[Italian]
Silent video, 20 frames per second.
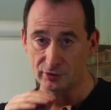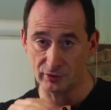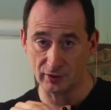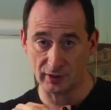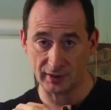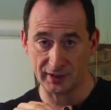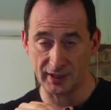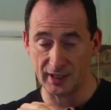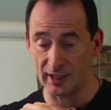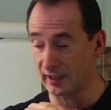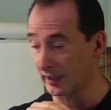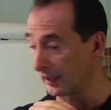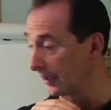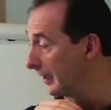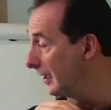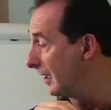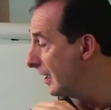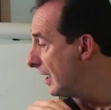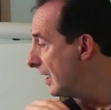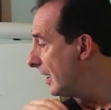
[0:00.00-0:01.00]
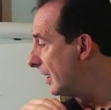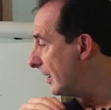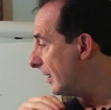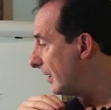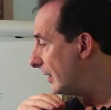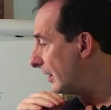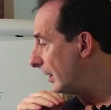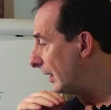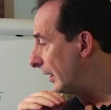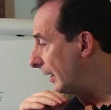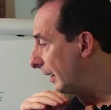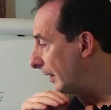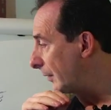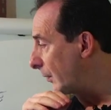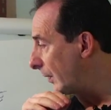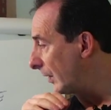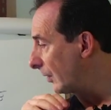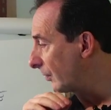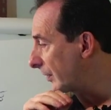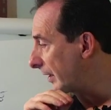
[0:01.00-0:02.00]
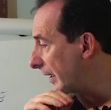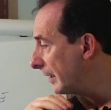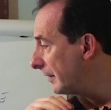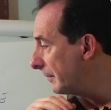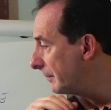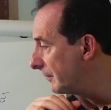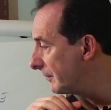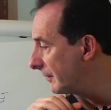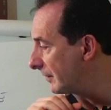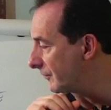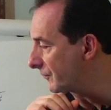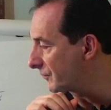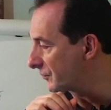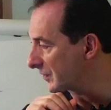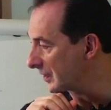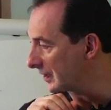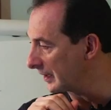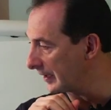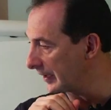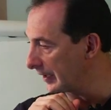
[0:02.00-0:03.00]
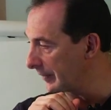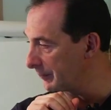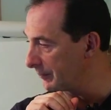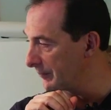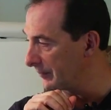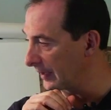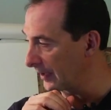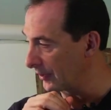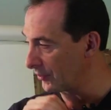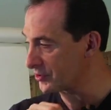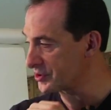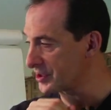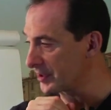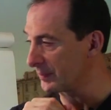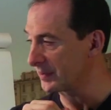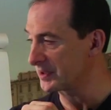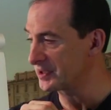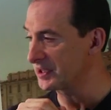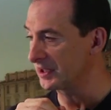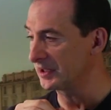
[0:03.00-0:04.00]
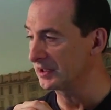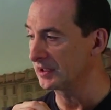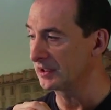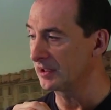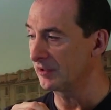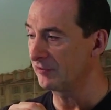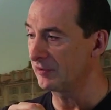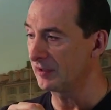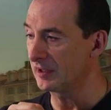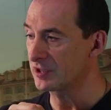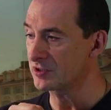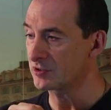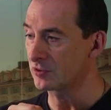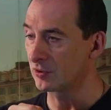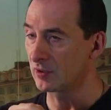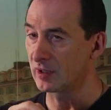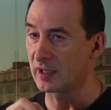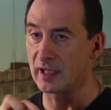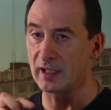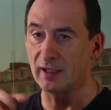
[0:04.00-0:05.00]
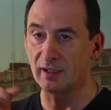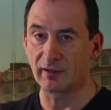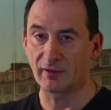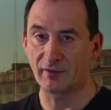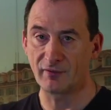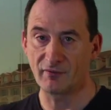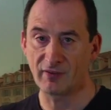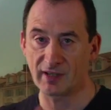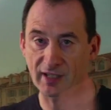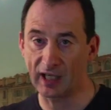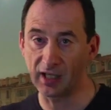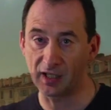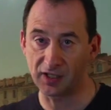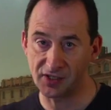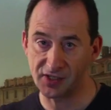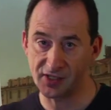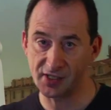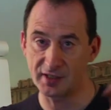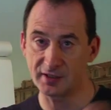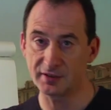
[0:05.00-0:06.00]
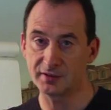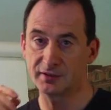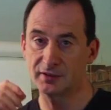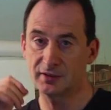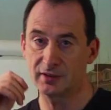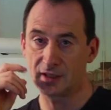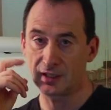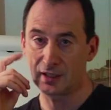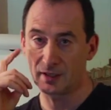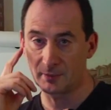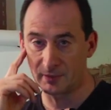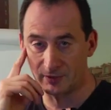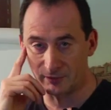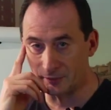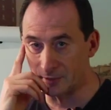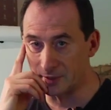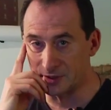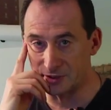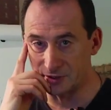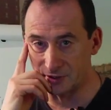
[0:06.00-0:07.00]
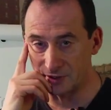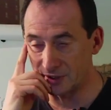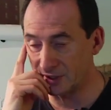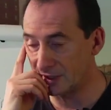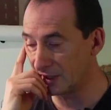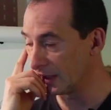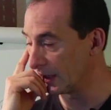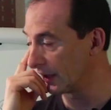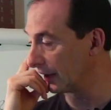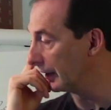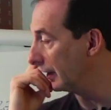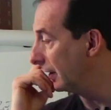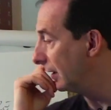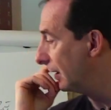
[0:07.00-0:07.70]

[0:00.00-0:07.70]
con la chiari. Eh, quello che le, le, nostre pazienti definiscono la vacanza dalla malformazione di chiari.